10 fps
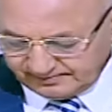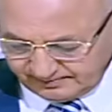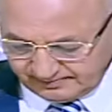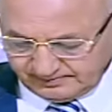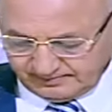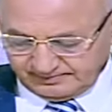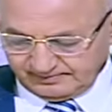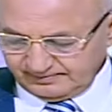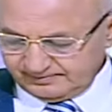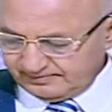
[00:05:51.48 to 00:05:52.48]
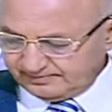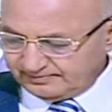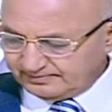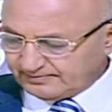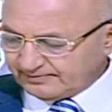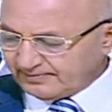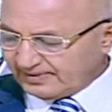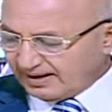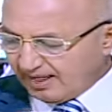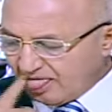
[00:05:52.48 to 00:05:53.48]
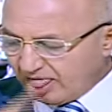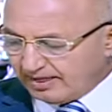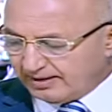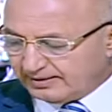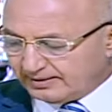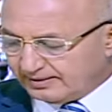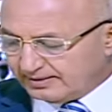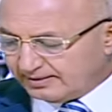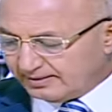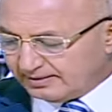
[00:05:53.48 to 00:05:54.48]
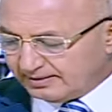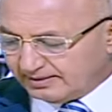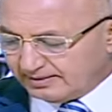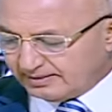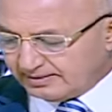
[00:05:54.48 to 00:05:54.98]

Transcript: ونقول آه، عيد نبوي شريف علينا كلنا